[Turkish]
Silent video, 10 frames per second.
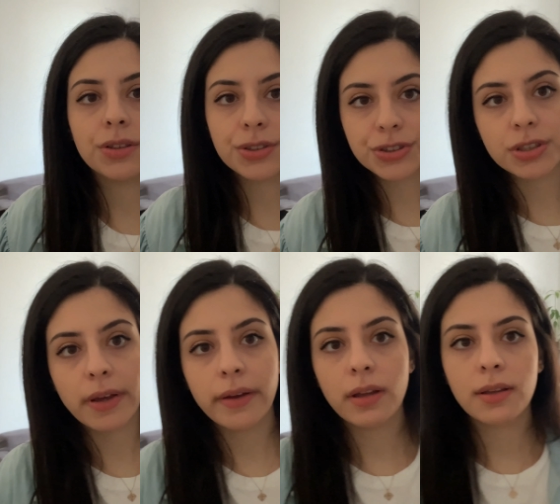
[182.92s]

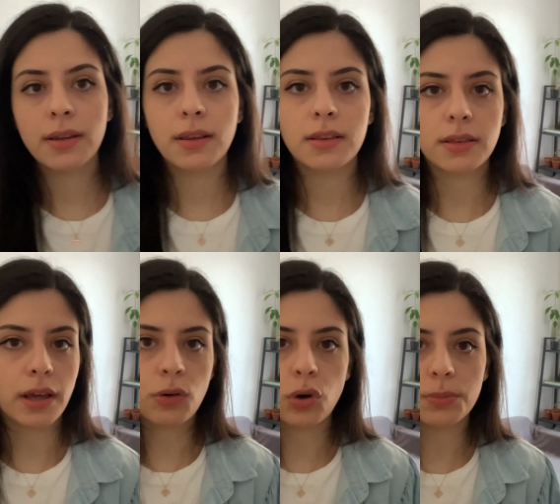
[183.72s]
içine
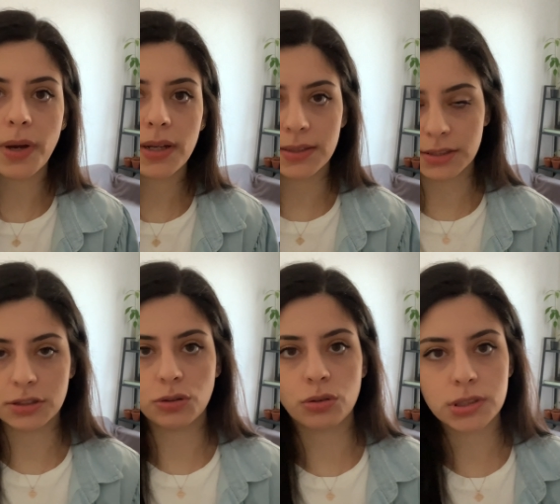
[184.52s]
ne koymak
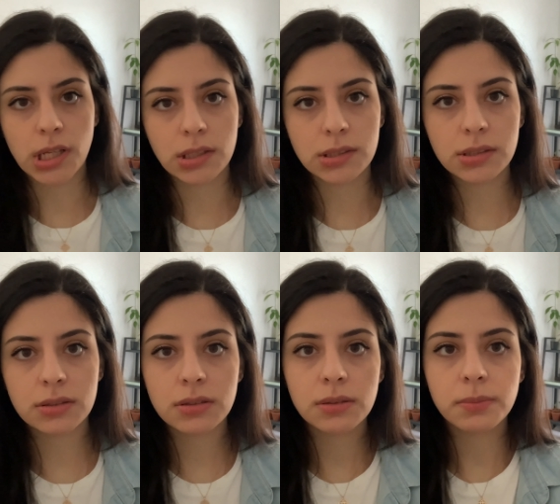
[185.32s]

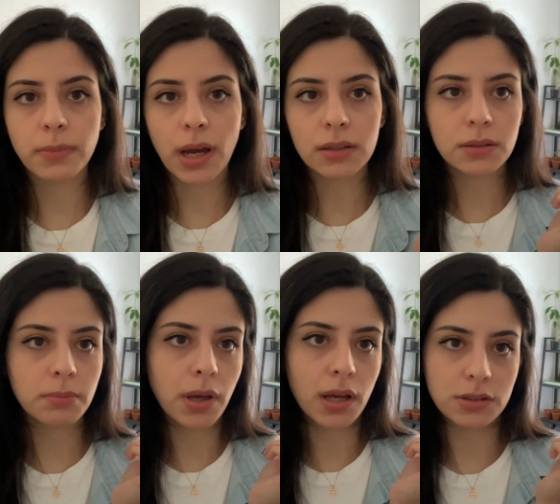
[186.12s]
istiyorsanız ben
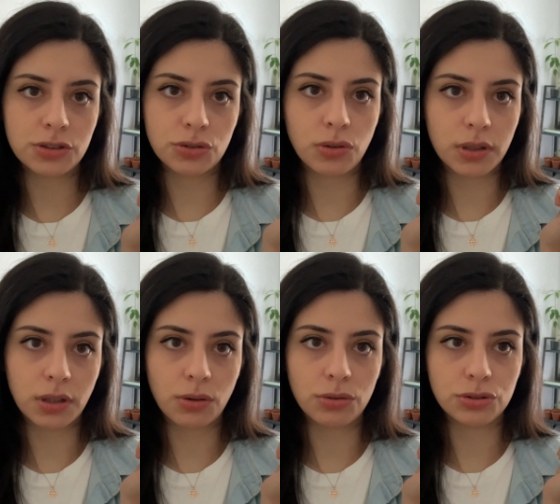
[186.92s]
beyaz
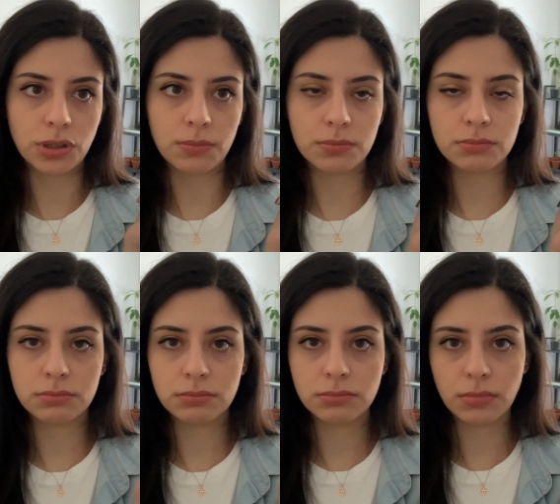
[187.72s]
çikolata koyacağım.
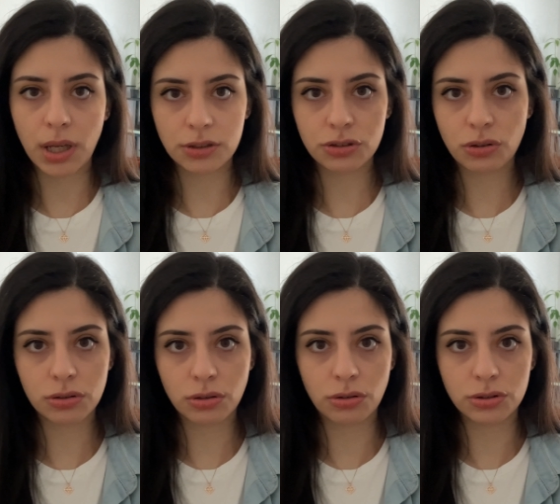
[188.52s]
Beyaz
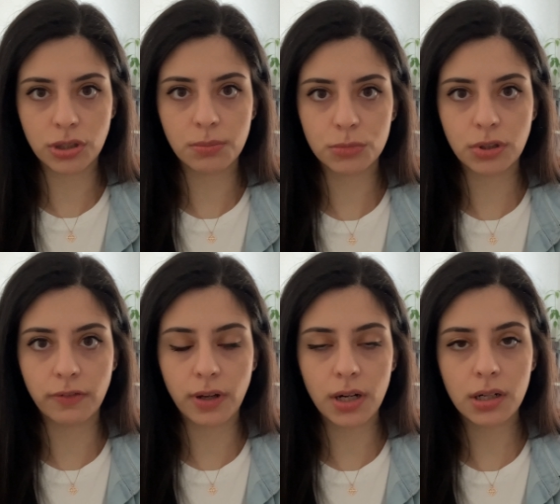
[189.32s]
çikolata koyacağım bu
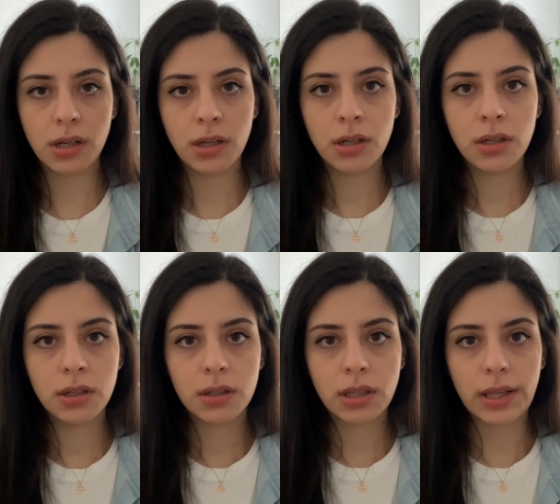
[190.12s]
sefer.
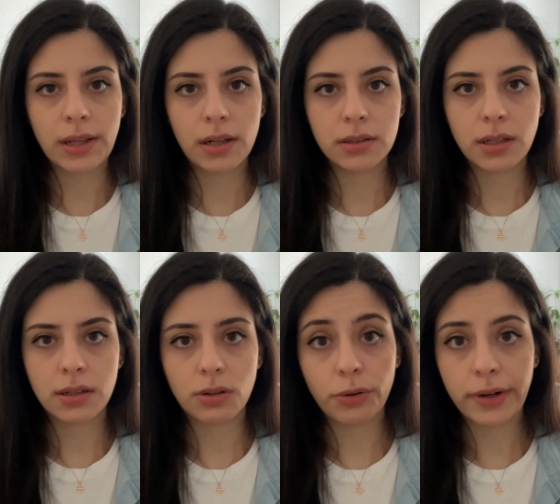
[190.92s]

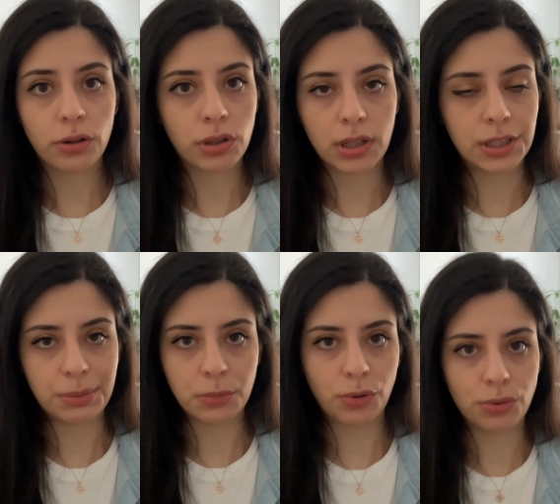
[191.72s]
Genelde Oreo da
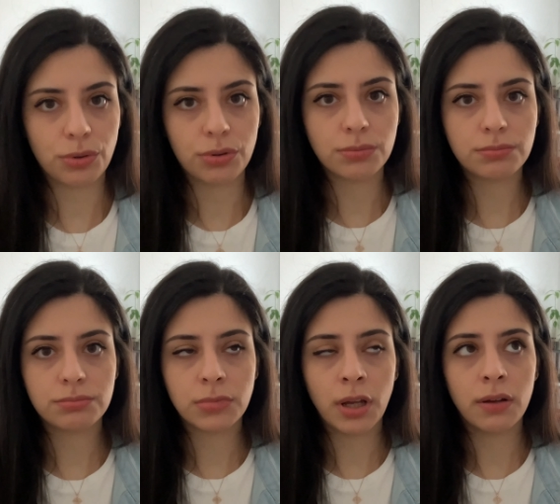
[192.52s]
kırıp koyuyorum.
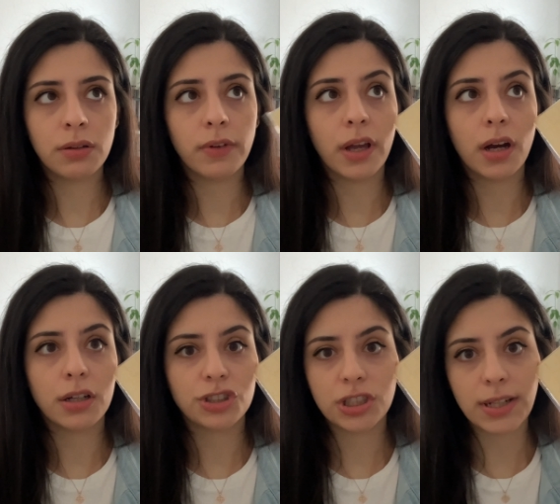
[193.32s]
Veya
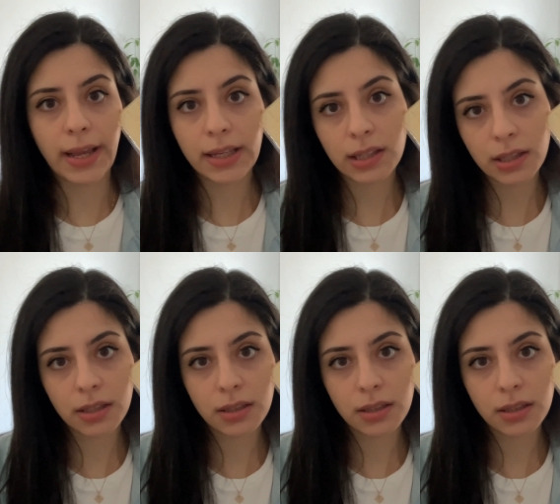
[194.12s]
çilek.